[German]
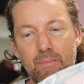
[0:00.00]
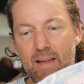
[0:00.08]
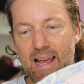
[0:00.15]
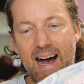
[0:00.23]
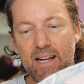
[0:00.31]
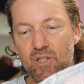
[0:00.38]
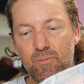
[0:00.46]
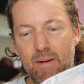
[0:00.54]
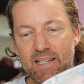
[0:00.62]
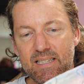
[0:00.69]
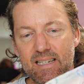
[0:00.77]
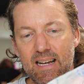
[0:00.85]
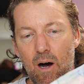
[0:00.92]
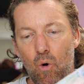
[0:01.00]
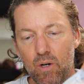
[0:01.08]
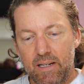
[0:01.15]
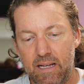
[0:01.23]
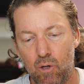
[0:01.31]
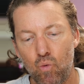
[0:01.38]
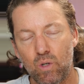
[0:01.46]
ja, so Masken auch
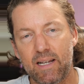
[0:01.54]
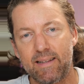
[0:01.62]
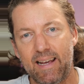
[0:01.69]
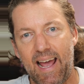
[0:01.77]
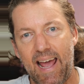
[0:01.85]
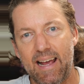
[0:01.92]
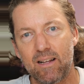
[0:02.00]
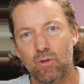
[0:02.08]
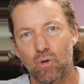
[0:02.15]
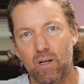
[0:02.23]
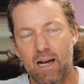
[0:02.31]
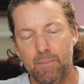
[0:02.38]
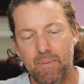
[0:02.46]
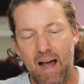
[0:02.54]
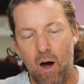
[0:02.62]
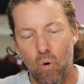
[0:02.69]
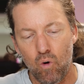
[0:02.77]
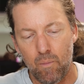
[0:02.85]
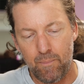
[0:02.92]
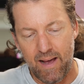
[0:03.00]
nicht gut getränkt oder gerade bei
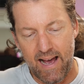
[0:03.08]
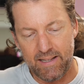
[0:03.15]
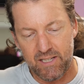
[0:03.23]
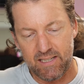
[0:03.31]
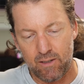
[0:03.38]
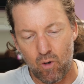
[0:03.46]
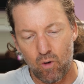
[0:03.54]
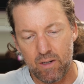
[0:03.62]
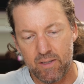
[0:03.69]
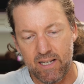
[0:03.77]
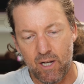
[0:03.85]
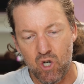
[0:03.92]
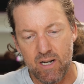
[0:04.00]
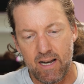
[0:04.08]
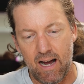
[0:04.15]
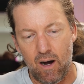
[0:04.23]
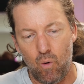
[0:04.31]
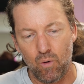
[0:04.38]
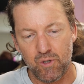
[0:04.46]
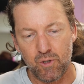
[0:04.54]
Augenpads, dann trocknet es sehr schnell
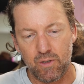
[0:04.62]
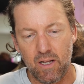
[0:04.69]
aus.